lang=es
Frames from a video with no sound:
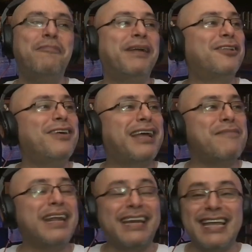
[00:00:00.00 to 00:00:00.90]
Perdón que
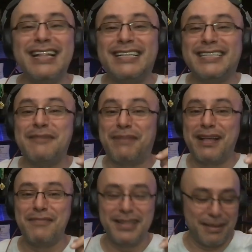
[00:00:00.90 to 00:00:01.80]
me ría
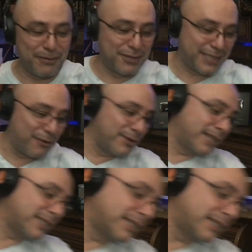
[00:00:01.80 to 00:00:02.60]
anticipadamente, pero es que voy a hacer